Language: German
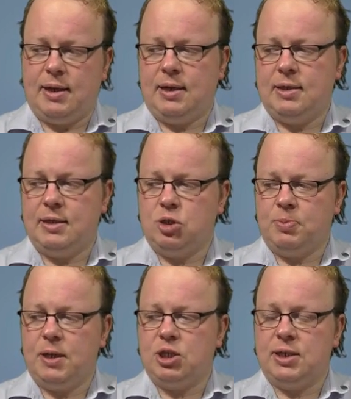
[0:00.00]
nach äh,
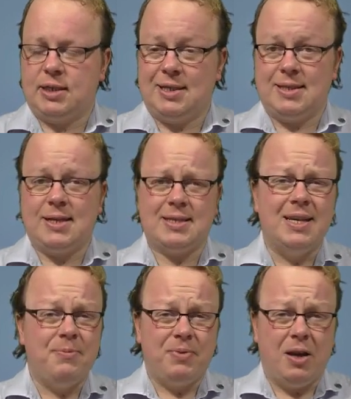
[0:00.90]
Springer schlägt H6
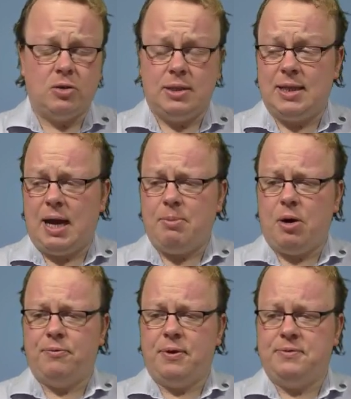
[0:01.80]
ja auch die
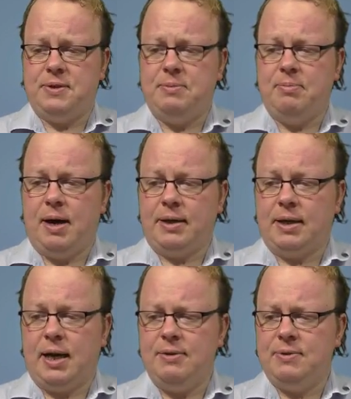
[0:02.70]
Dame auf F7
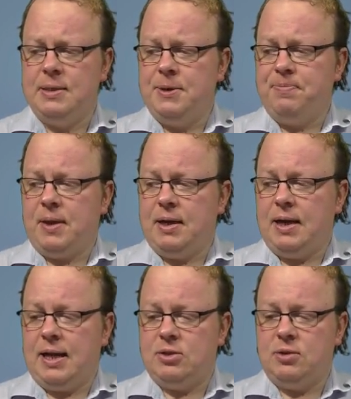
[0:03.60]
angreift. Äh,
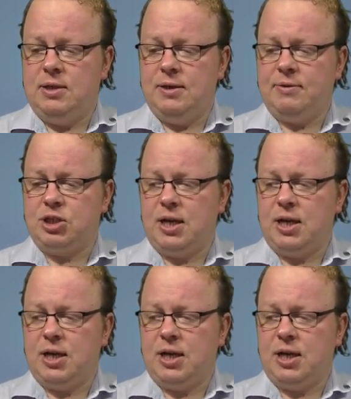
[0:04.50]
also hier